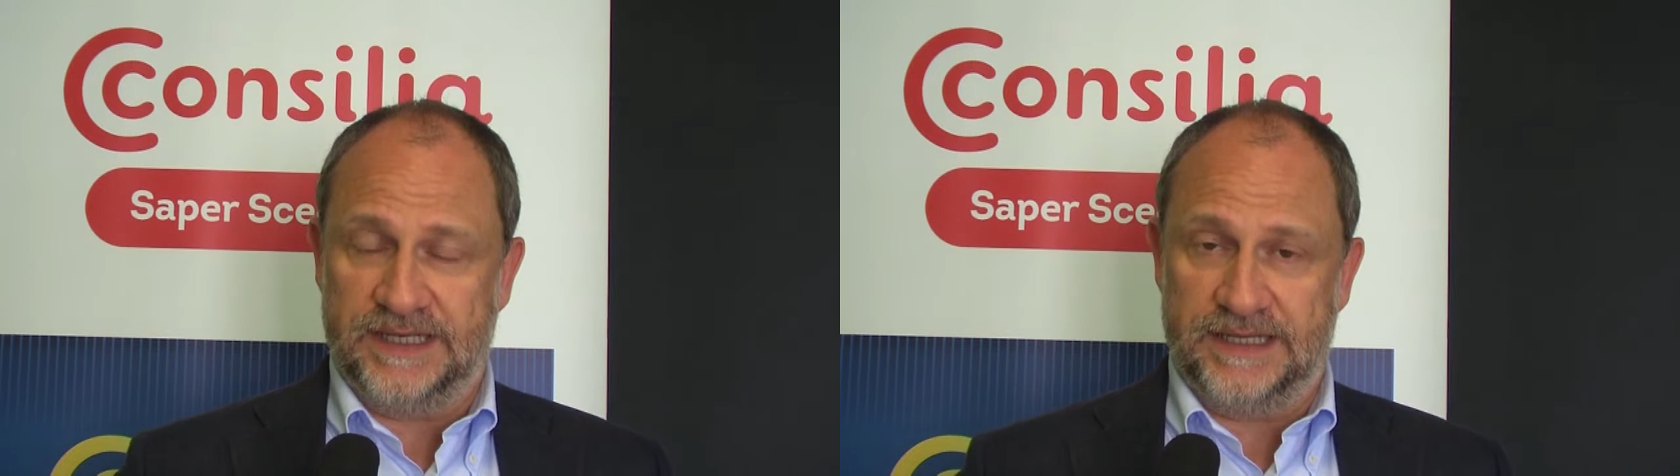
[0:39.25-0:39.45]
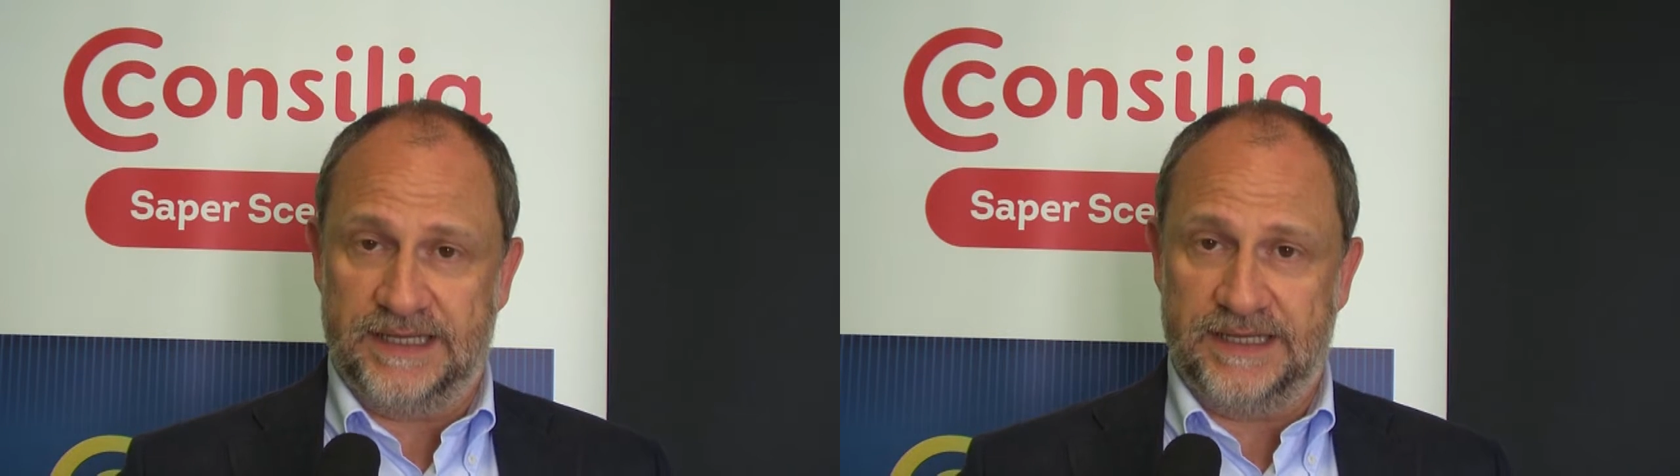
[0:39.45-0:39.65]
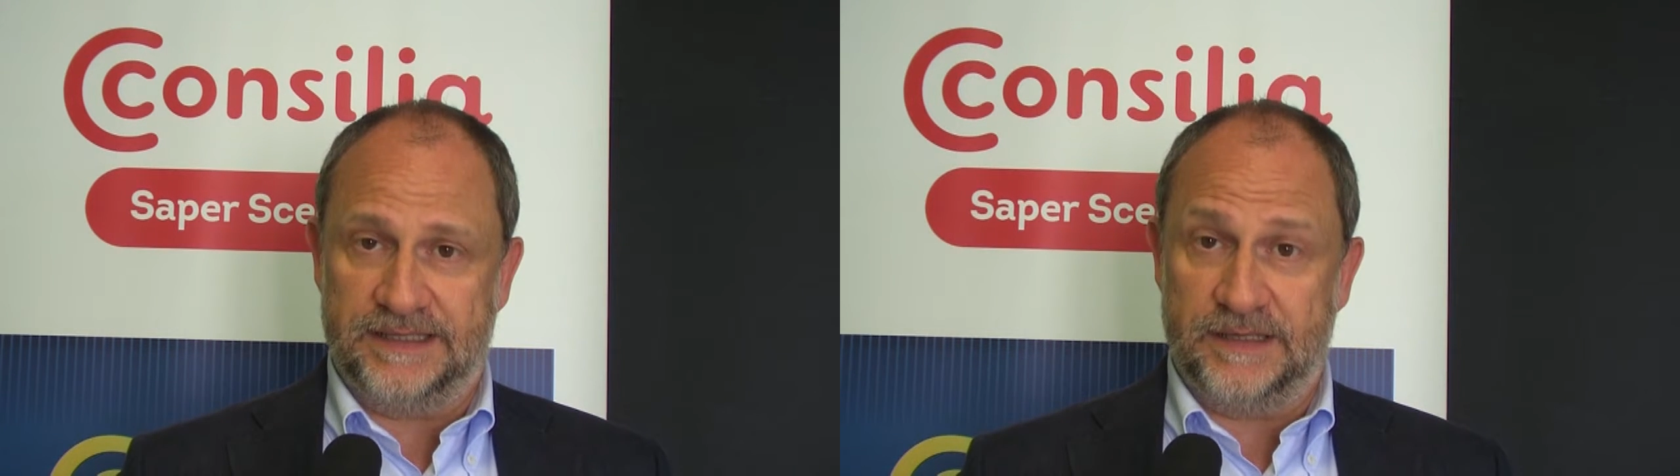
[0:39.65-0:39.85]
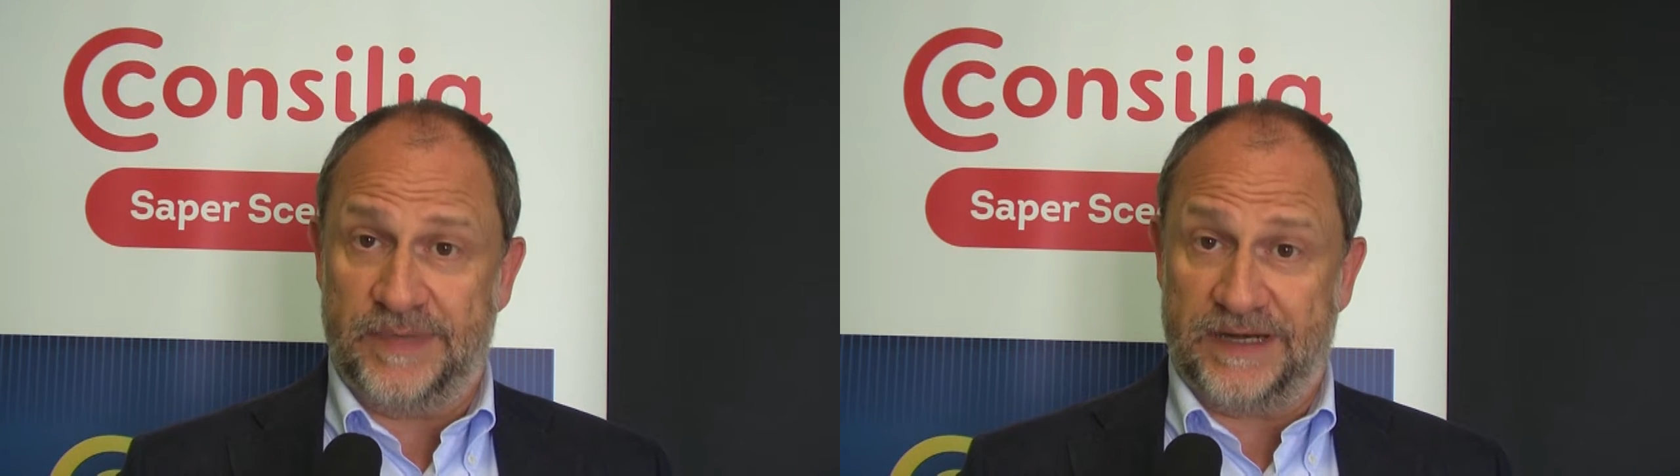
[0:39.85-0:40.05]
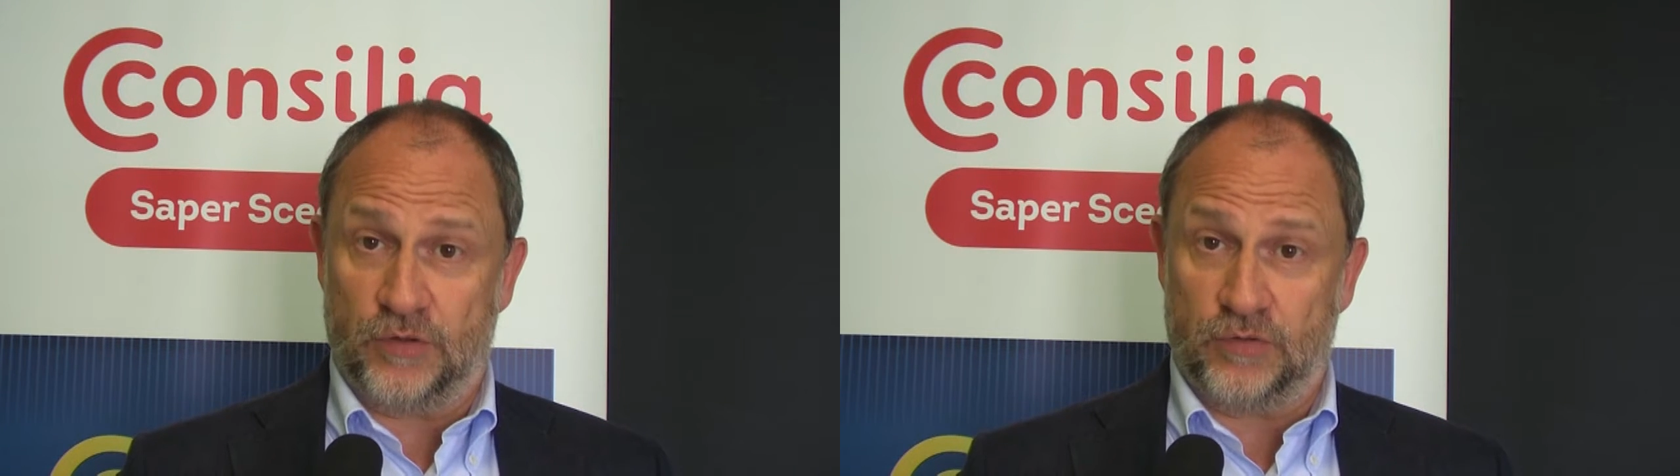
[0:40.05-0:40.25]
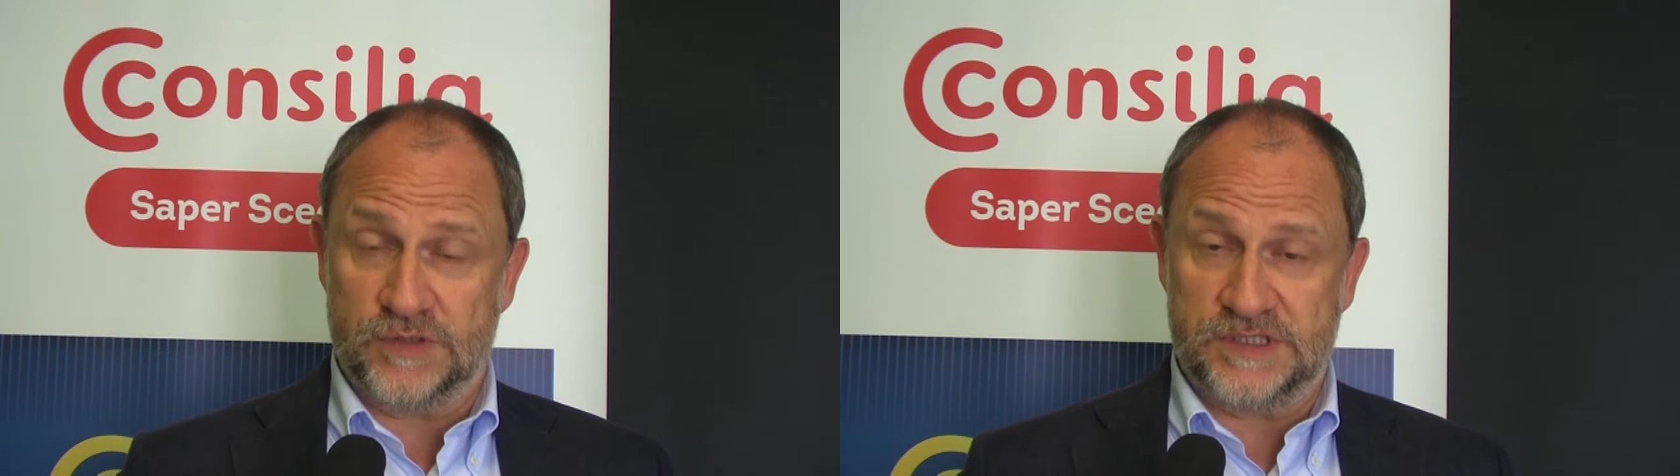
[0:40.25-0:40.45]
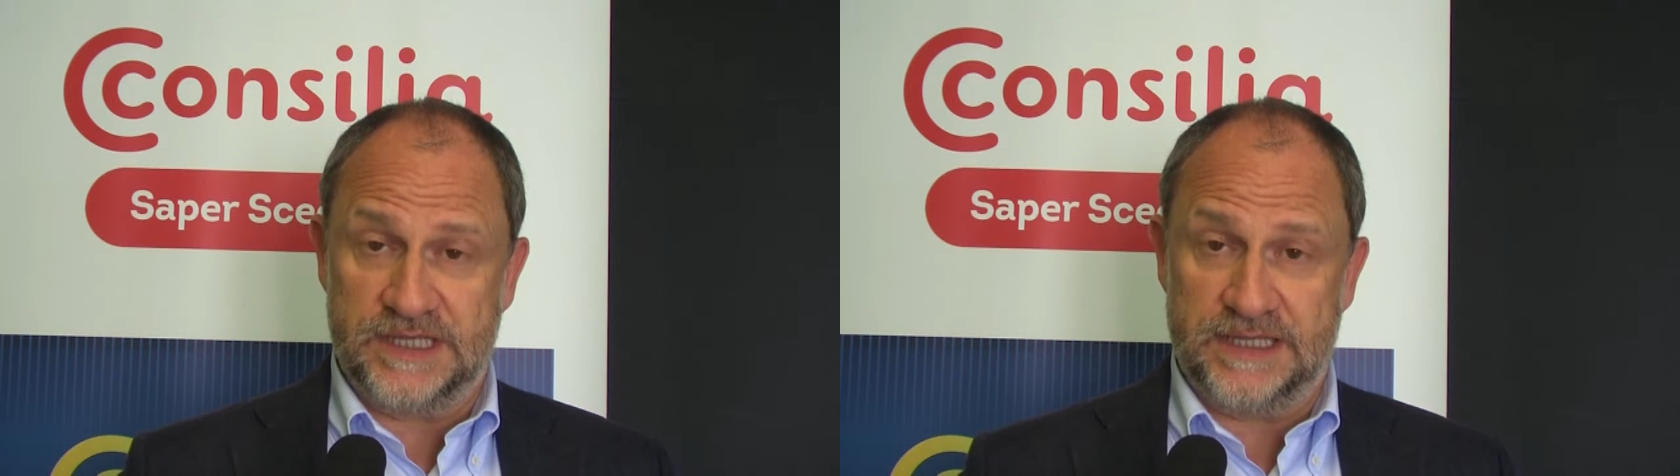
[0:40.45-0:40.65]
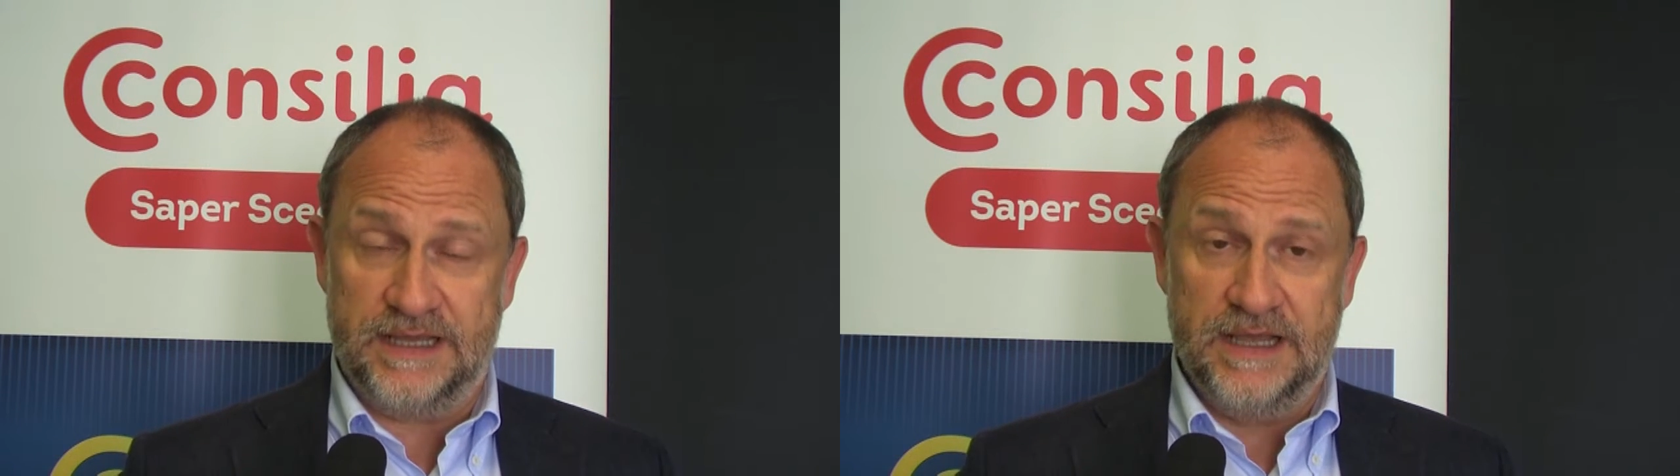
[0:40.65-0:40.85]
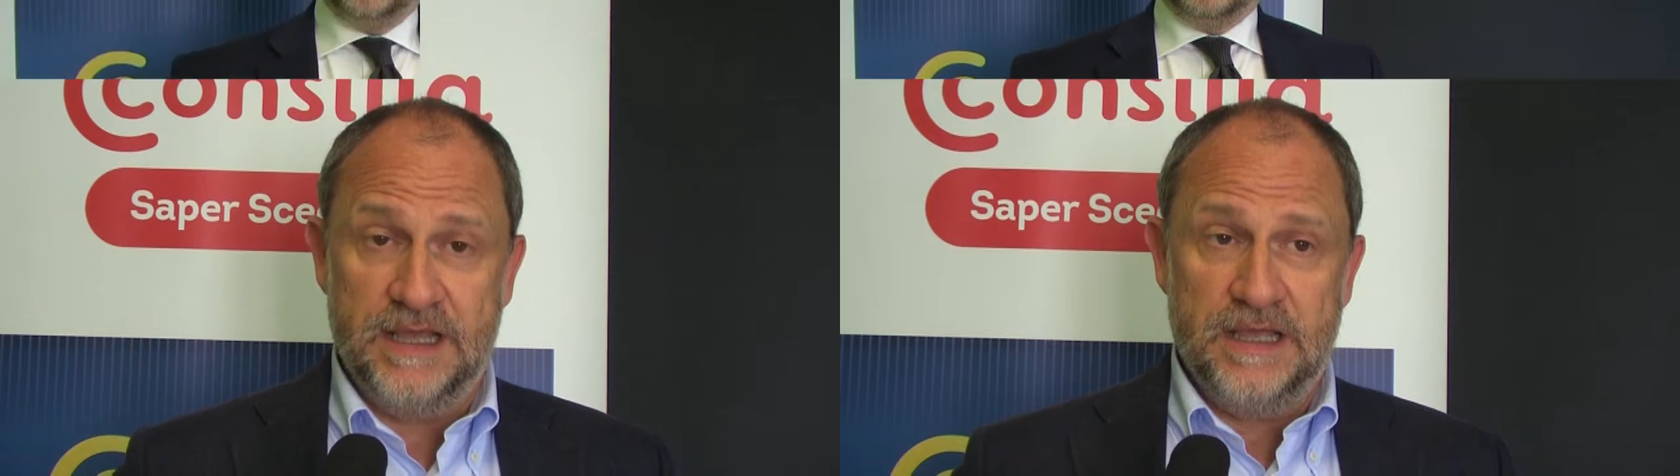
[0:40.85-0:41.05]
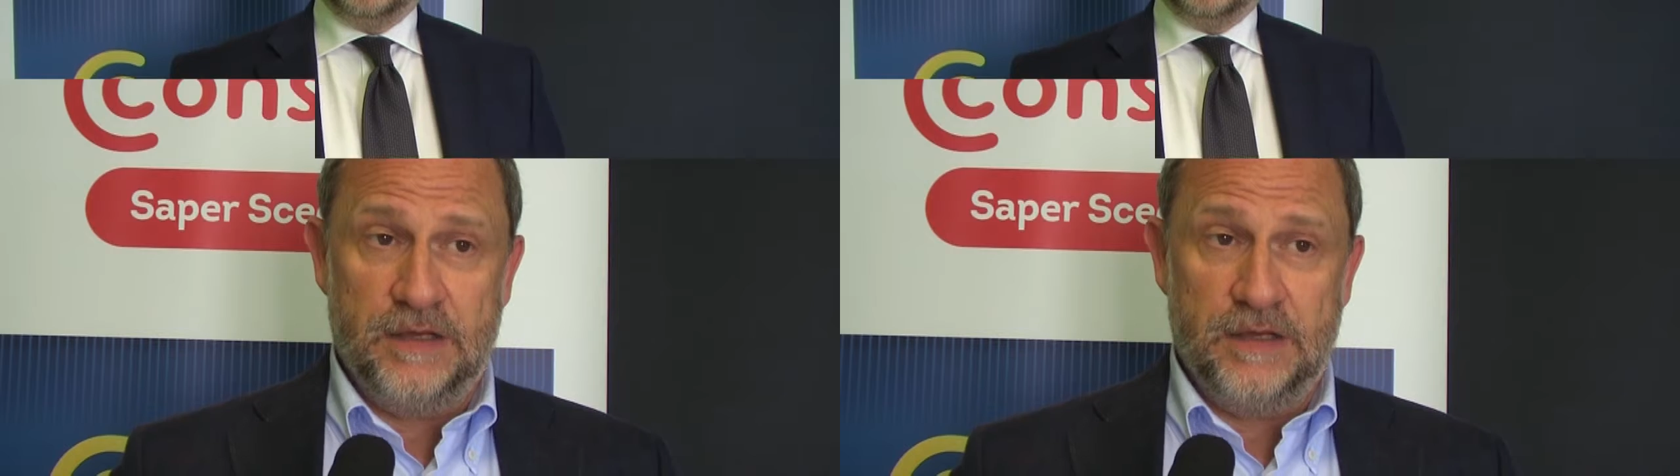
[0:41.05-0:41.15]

del, del marchio Consiglia.